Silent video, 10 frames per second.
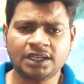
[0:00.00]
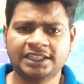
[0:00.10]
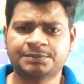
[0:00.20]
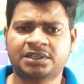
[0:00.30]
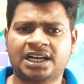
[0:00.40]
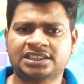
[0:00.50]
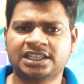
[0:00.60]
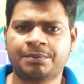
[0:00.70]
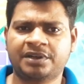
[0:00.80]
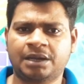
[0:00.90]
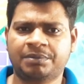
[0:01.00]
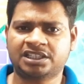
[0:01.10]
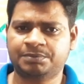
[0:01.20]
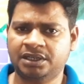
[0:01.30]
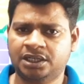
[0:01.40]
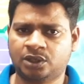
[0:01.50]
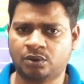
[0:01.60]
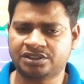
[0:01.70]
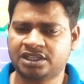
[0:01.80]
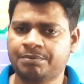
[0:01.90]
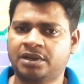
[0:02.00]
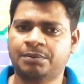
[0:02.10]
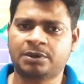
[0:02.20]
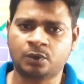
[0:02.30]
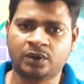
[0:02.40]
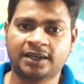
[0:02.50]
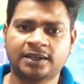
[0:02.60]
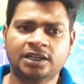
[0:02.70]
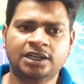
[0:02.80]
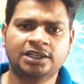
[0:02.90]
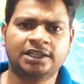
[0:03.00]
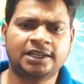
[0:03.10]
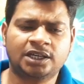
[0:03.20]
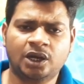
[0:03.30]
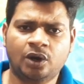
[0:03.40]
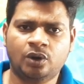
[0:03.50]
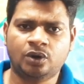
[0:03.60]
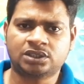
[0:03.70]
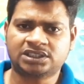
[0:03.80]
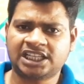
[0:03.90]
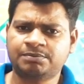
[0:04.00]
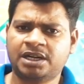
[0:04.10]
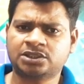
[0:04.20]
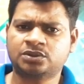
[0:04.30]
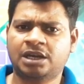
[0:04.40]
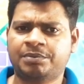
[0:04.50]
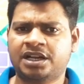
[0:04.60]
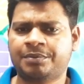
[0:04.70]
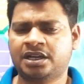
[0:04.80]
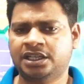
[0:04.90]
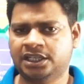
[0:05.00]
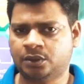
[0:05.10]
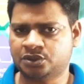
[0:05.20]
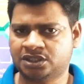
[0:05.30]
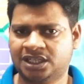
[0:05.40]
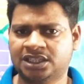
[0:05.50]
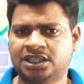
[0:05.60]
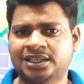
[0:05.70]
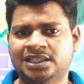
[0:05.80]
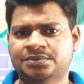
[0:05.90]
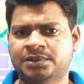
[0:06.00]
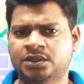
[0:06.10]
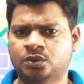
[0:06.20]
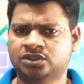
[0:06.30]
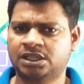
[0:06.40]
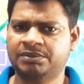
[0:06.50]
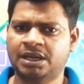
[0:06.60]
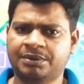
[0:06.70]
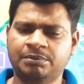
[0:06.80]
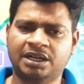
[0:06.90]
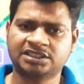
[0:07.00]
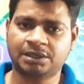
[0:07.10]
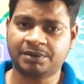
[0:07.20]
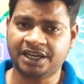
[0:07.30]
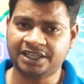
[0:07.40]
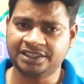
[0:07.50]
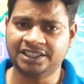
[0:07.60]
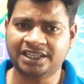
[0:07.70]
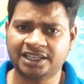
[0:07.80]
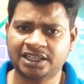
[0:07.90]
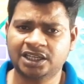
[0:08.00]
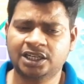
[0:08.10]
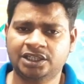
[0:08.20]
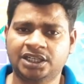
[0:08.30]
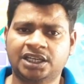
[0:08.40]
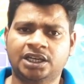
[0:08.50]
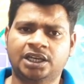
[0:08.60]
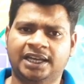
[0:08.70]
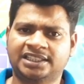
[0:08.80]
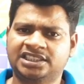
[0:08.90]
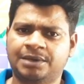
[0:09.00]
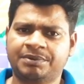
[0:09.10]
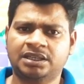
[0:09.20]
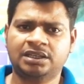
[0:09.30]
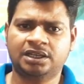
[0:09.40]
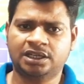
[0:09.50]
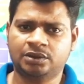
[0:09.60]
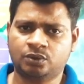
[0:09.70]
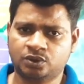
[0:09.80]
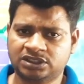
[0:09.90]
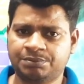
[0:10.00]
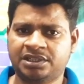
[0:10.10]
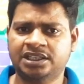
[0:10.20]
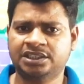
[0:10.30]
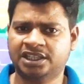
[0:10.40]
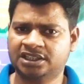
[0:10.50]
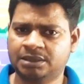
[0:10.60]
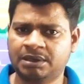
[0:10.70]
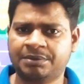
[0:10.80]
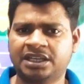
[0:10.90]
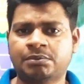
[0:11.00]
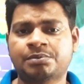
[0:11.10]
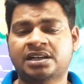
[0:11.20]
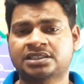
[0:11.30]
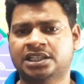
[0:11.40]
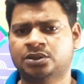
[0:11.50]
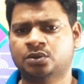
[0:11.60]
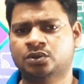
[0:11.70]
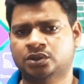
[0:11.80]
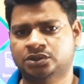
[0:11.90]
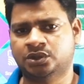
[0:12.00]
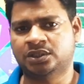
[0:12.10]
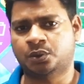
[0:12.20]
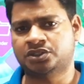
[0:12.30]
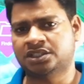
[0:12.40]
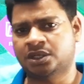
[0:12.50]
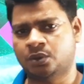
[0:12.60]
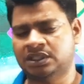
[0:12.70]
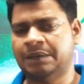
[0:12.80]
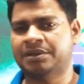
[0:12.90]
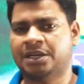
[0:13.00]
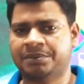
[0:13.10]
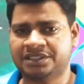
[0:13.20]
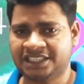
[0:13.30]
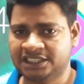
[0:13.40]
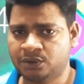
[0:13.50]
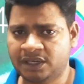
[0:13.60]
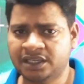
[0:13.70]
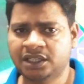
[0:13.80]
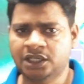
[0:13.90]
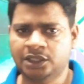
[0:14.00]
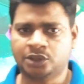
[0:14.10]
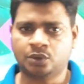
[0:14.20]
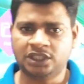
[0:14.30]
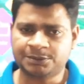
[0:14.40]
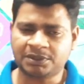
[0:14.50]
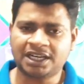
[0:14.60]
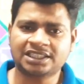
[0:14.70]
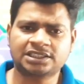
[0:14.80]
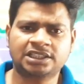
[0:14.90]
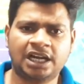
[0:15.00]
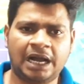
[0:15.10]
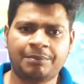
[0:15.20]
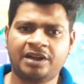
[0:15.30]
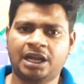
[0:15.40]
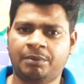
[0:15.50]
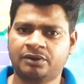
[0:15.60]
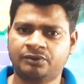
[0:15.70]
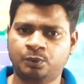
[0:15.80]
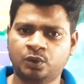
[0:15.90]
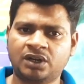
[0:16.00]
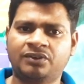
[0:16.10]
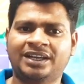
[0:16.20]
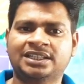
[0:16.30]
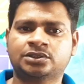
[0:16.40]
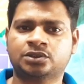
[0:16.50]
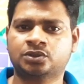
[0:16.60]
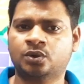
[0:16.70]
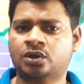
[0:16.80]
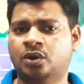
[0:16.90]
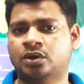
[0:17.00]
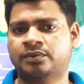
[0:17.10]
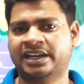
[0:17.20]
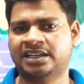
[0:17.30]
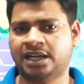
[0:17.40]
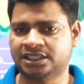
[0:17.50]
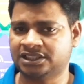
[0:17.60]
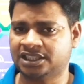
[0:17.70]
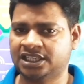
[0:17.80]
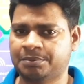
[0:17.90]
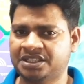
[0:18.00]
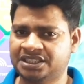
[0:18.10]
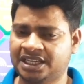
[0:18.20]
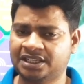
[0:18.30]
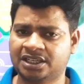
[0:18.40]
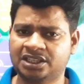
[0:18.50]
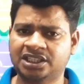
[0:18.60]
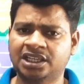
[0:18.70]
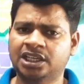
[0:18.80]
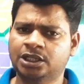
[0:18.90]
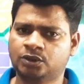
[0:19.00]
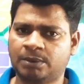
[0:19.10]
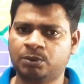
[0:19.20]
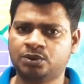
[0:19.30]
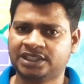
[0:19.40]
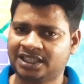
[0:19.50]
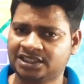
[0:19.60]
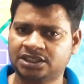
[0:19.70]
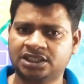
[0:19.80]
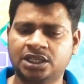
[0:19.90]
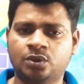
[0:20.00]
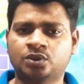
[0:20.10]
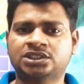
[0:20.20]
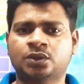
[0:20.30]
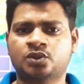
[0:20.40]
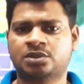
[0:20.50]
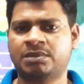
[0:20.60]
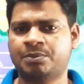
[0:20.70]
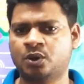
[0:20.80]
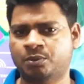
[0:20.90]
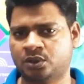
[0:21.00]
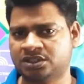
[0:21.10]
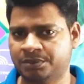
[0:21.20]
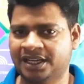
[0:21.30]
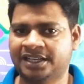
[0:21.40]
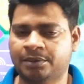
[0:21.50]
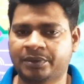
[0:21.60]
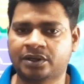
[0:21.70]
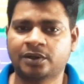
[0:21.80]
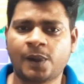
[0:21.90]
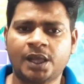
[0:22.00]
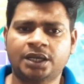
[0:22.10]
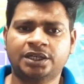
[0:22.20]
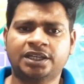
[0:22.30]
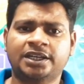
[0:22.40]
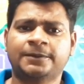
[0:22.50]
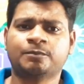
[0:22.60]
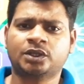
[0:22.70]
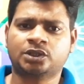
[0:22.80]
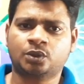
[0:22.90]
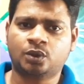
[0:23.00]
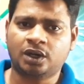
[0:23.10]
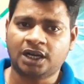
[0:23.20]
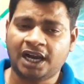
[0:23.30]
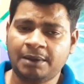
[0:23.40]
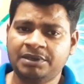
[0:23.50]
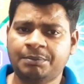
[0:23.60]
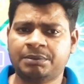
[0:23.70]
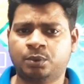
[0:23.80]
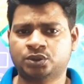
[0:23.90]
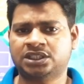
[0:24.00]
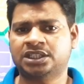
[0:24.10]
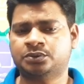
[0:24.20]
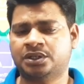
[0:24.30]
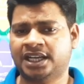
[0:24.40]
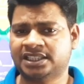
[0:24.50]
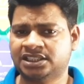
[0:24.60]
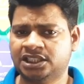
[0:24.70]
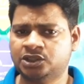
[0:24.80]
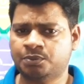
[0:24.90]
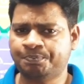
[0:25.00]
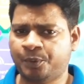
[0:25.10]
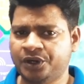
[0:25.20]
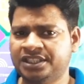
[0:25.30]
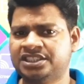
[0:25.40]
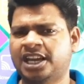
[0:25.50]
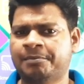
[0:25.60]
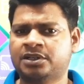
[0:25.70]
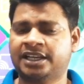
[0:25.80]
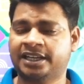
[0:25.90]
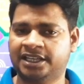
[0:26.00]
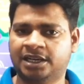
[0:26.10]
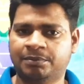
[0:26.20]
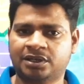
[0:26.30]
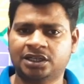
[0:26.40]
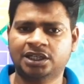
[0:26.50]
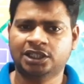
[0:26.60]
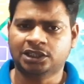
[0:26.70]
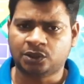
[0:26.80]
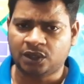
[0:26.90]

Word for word: इस प्रकार से आपका यहाँ पर इसमें नॉमिनेशन आपका यहाँ पर हुआ है ठीक है और सात मार्क्स में यहाँ पर आपका एक क्वेश्चन गलत था इंग्लिश में उसके भी आपके मार्क्स यहाँ पर ऐड किए गए हैं ठीक है ऐसी आपके कुछ शिफ्ट हैं जिनके अंदर भी आपके यहाँ पर मार्क्स एक दो जो है क्वेश्चन के अकॉर्डिंग आपके यहाँ पर चेंज हुआ है तो इस प्रकार से आपका यहाँ पर पूरा फाइनल स्कोर और फाइनल आंसर की आपकी जारी कर दी है तो आप लोग चेक कर सकते हैं कि कौन सा क्वेश्चन में आपको बोनस मिला है यहाँ पर ठीक है तो अब यहाँ पर बहुत सारे स्टूडेंट ऐसे हैं जो पॉइंट्स यहाँ पर रह गए यहाँ पर तो